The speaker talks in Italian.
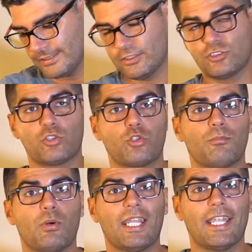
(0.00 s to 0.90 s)
sono un
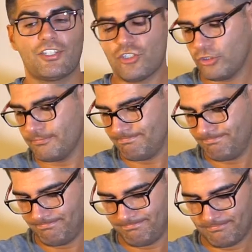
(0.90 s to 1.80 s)
po' allergico.
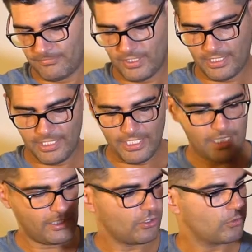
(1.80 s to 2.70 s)

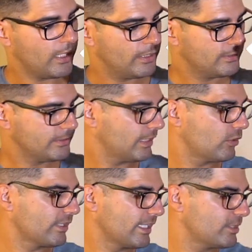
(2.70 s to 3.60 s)
Ecco qua.
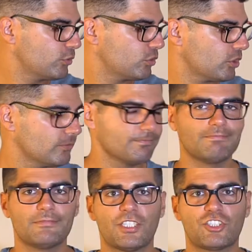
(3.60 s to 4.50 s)
Allora, innanzitutto
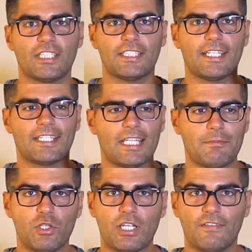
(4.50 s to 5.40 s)
c'è da dire che il
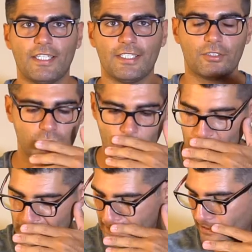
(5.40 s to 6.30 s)
mio cavalletto sulla
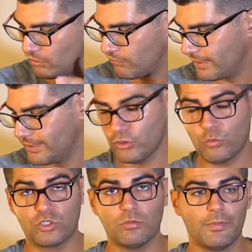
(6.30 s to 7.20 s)
quale tengo il faretto in
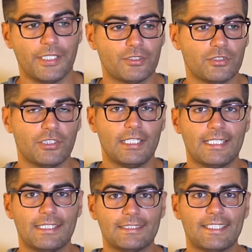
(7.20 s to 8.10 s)
questo momento
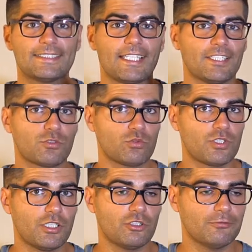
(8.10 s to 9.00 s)
si sta
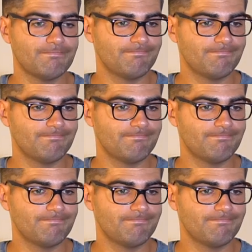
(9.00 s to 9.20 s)
distruggendo.